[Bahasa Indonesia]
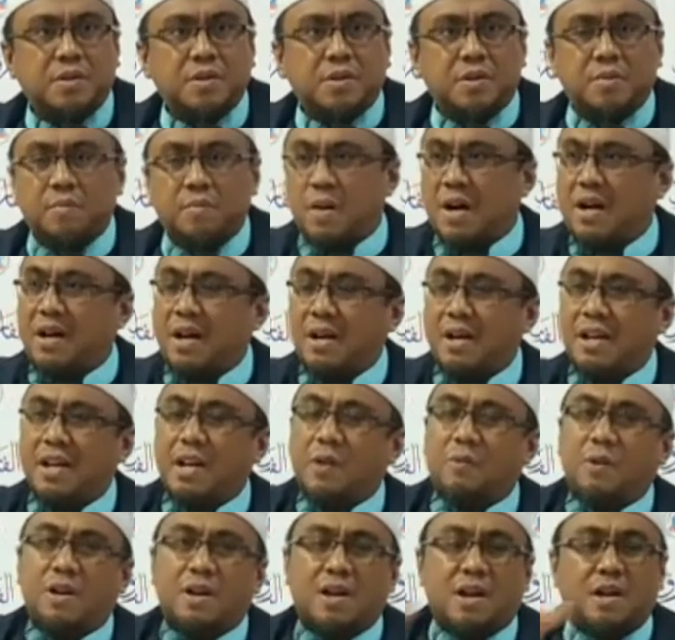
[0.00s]
bahkan di
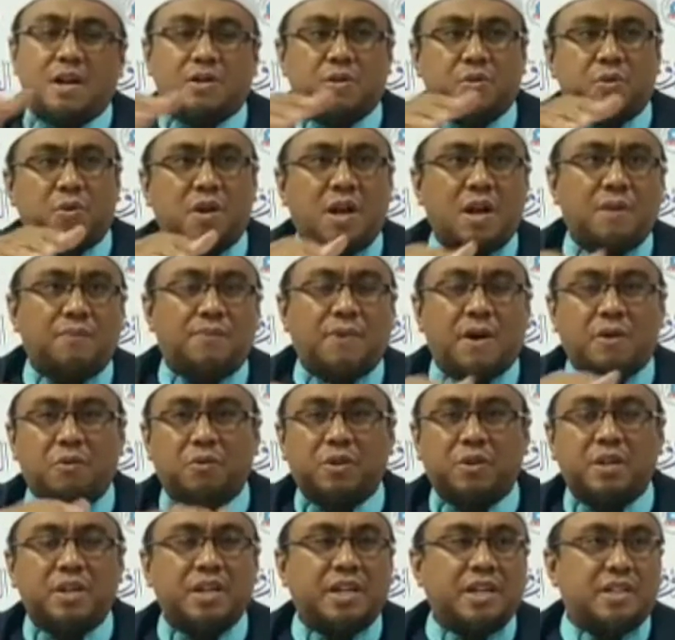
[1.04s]
Dewan Asura Al
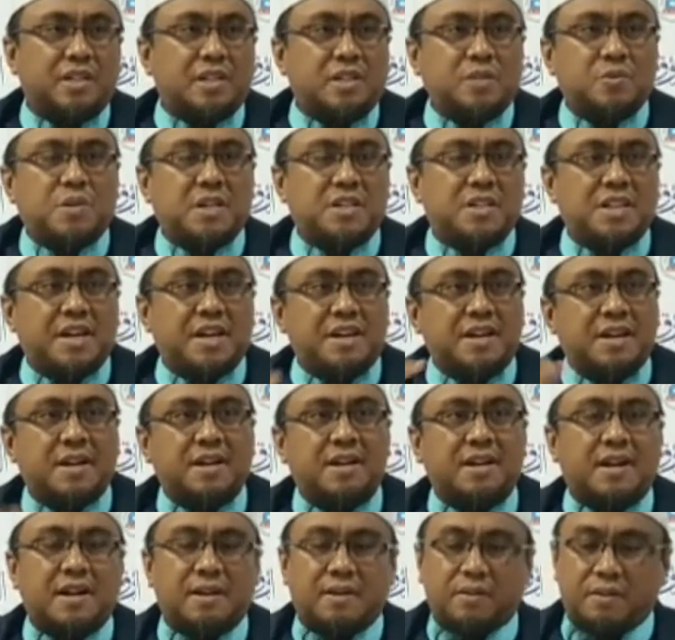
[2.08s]
Faruk ini kita sudah
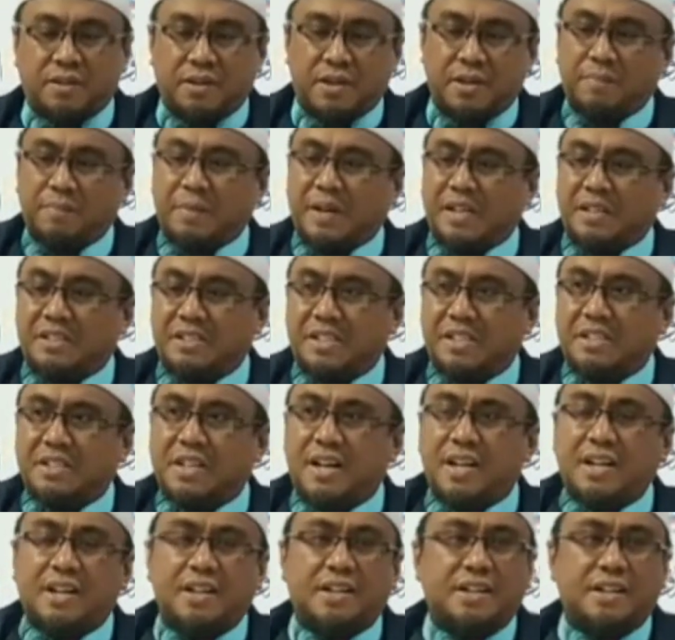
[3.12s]
canangkan oh, ini
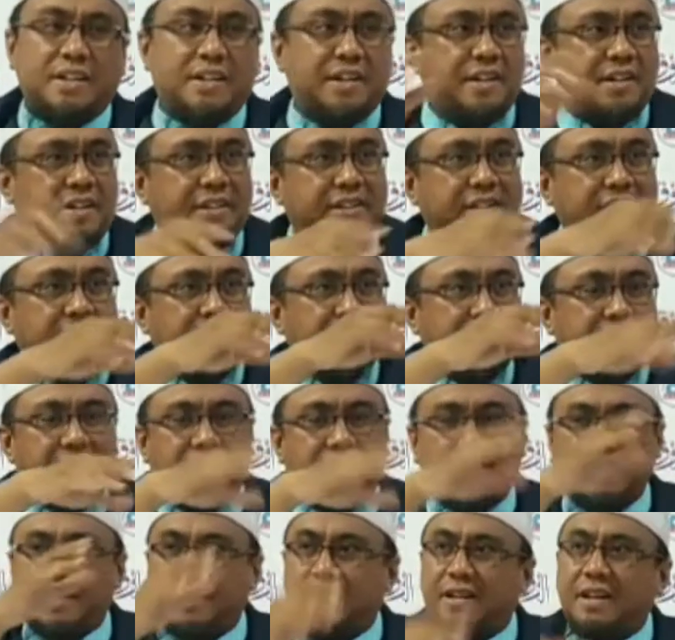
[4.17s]
PJ-nya ini ininya
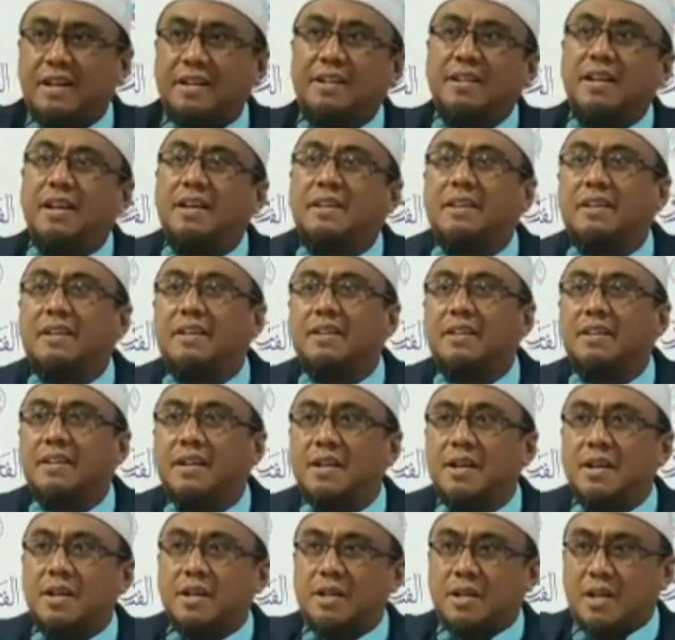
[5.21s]
ini ini nanti nanti ini
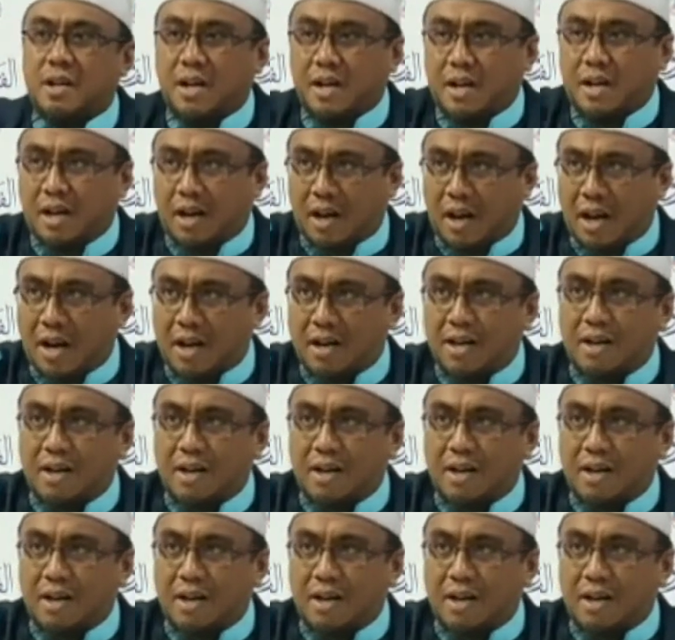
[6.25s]
kerangka